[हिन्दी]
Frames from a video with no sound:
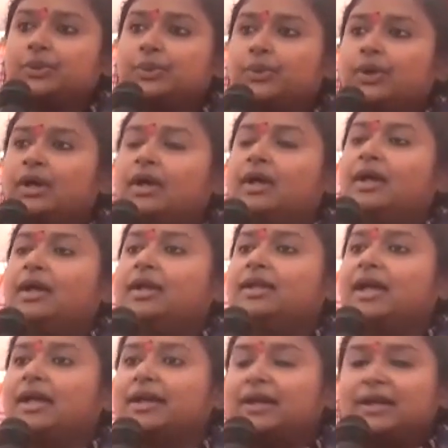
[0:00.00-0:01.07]
हों
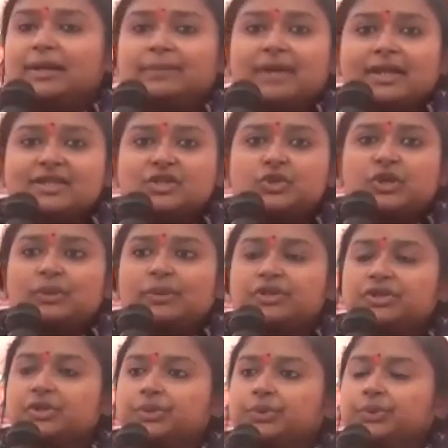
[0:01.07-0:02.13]
या एकल अभियान से जुड़े
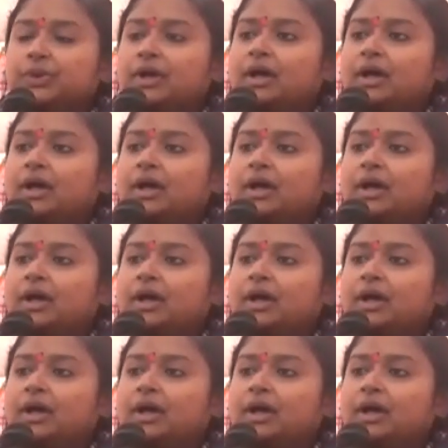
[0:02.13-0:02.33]
बच्चे हों